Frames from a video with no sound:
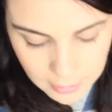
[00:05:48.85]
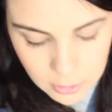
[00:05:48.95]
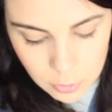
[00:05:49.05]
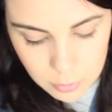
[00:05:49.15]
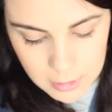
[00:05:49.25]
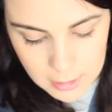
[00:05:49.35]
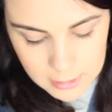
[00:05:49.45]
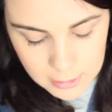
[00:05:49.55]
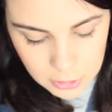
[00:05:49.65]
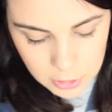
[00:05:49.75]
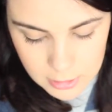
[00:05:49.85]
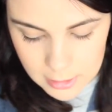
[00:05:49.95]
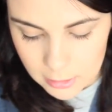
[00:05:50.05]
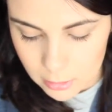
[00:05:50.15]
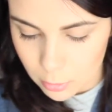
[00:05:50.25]
Также у меня из этой же
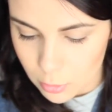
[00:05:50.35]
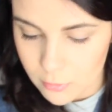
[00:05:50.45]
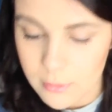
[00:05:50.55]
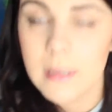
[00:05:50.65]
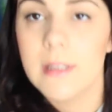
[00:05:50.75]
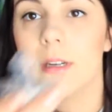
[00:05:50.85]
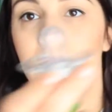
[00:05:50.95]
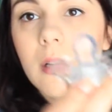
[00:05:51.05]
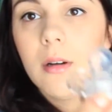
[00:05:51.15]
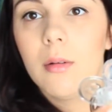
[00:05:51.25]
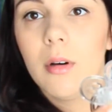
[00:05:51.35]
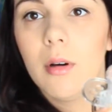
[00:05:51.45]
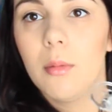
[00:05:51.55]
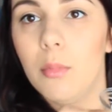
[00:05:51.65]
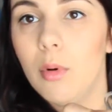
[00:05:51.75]
серии, это тоже в детях,
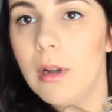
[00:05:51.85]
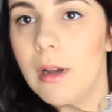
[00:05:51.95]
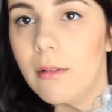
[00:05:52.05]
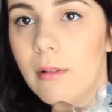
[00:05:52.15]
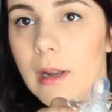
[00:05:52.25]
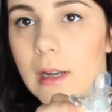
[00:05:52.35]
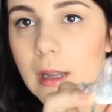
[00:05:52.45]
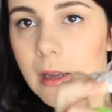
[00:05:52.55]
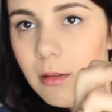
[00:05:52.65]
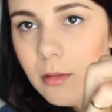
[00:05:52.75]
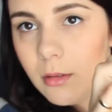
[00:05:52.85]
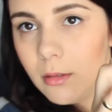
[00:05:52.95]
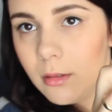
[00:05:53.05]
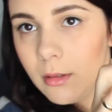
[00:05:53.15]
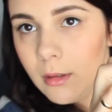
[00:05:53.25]
э, более овальная.
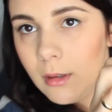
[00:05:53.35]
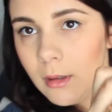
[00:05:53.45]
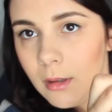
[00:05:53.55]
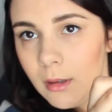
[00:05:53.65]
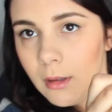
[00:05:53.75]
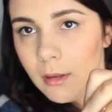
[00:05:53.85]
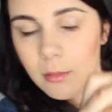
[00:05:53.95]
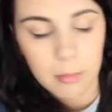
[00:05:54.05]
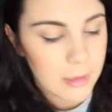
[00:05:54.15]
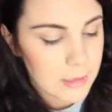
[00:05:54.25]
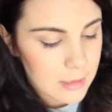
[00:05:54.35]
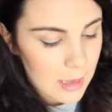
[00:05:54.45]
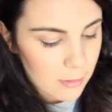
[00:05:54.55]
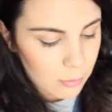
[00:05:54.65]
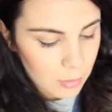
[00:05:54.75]

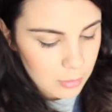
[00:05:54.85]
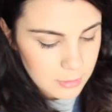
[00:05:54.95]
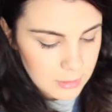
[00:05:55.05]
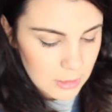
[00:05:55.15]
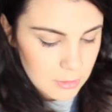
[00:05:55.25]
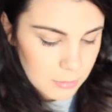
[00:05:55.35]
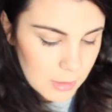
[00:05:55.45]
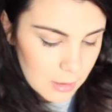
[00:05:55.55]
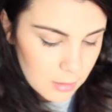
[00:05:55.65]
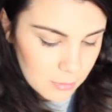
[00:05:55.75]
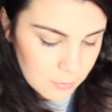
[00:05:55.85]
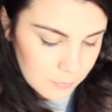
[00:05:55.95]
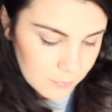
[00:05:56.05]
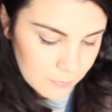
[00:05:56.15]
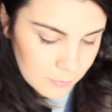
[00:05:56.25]
Простая форма, скажем так.
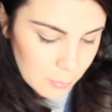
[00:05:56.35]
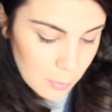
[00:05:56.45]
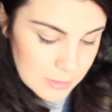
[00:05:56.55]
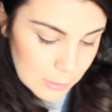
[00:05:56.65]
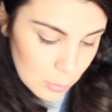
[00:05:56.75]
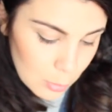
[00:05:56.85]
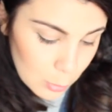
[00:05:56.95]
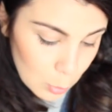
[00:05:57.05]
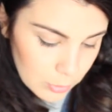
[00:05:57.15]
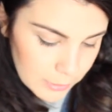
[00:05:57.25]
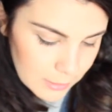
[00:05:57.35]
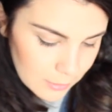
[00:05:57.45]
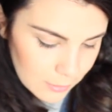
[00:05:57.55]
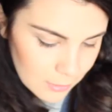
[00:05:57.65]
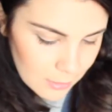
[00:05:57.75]
После той круглой.
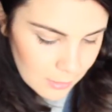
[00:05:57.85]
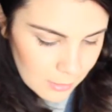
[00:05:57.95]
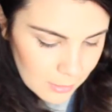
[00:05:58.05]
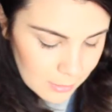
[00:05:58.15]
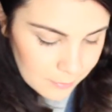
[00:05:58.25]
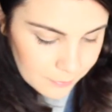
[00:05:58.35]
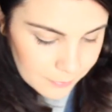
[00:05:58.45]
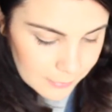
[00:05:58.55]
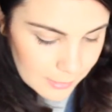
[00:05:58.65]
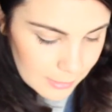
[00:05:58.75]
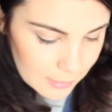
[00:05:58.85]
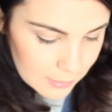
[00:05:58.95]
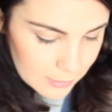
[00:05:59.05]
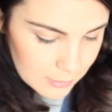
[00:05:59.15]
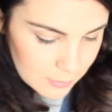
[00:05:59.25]

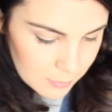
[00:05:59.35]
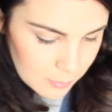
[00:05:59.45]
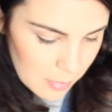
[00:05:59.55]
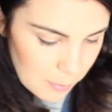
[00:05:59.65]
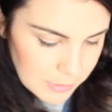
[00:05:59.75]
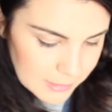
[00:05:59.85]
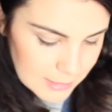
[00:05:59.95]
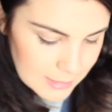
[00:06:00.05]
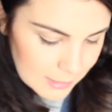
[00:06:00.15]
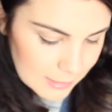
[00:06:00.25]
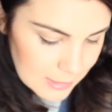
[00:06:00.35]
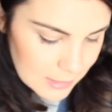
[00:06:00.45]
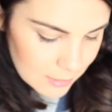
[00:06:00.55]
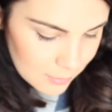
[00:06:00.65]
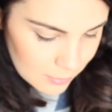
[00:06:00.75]
Так, попытки
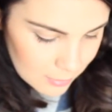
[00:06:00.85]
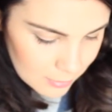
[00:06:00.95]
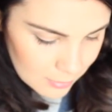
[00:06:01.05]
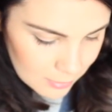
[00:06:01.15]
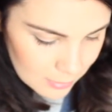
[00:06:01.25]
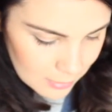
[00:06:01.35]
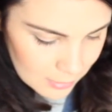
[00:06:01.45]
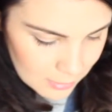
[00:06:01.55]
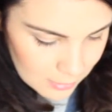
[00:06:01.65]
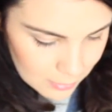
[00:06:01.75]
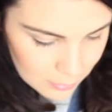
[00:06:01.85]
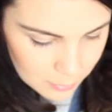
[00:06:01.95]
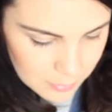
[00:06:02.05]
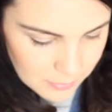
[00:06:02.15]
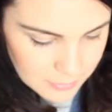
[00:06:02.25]
закрыть.
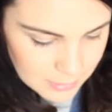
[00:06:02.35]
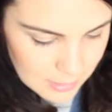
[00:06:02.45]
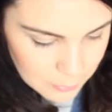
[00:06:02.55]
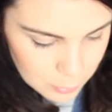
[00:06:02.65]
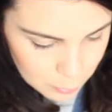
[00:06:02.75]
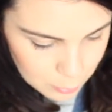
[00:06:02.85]
У меня всегда все